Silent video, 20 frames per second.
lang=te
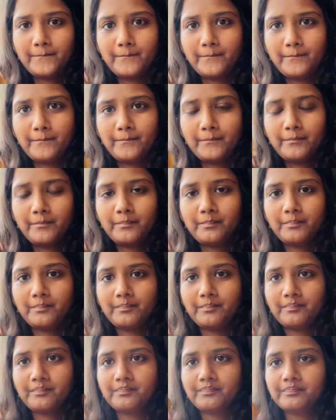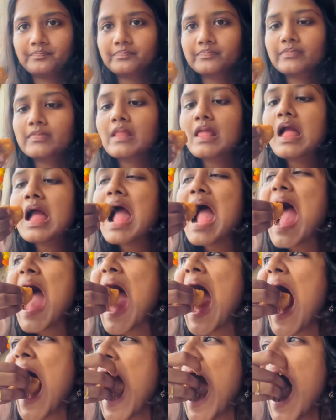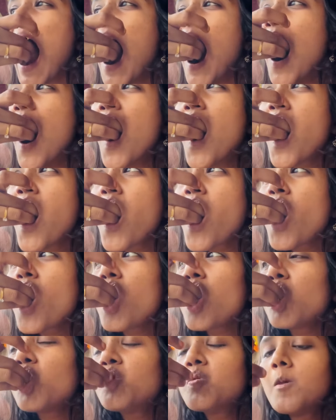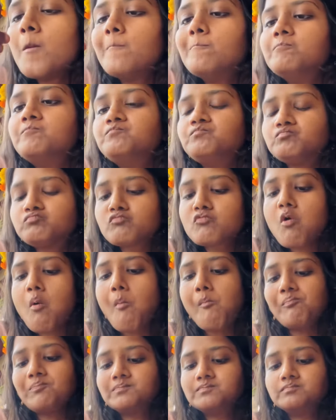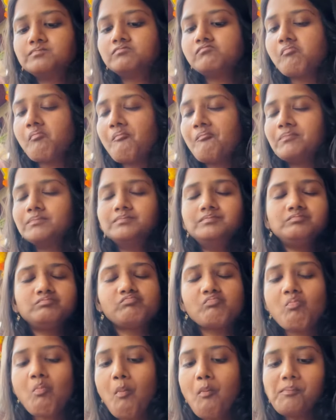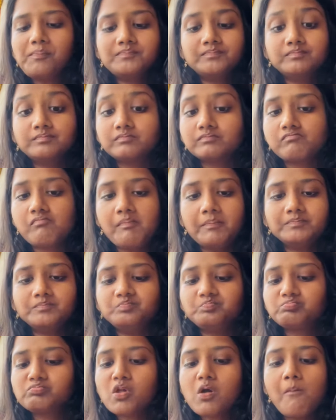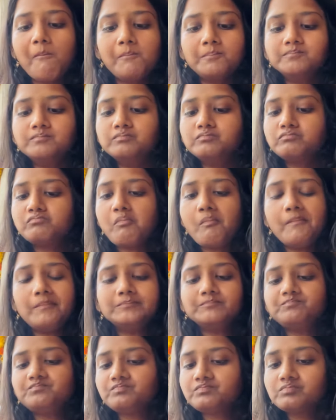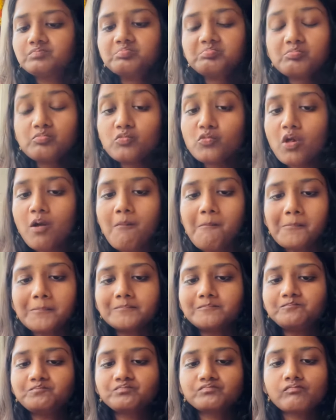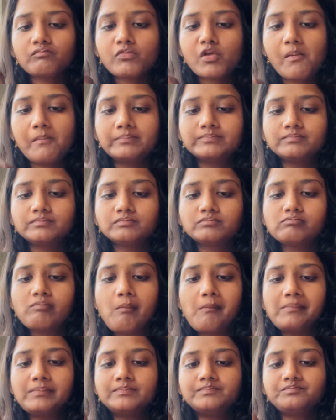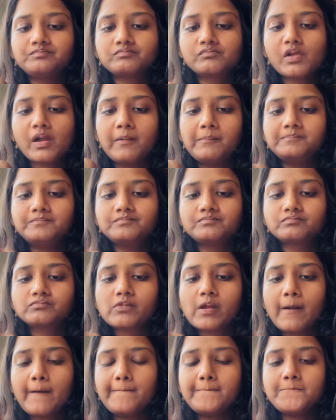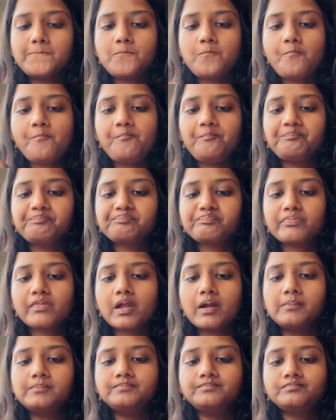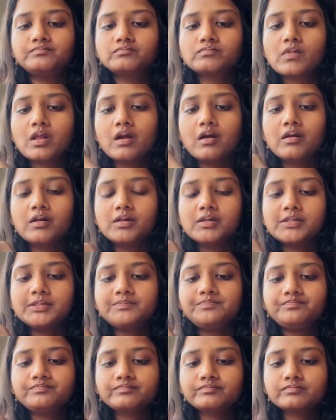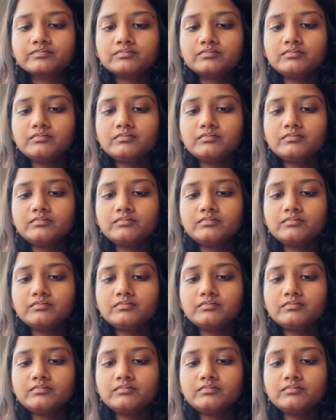సైడ్ ఎక్కువ ఇట్లా ఈ కుర్మా ఇస్తారు పూరీలోకి కూడా ఇస్తారు అండ్ దోశలోకి కూడా ఇస్తారు అప్పుడప్పుడు అంటే నాట్ దోశ ఊతప్పం ఊతప్పం ఆనియన్ దోశ మన వైపు ఎట్లా చేస్తారు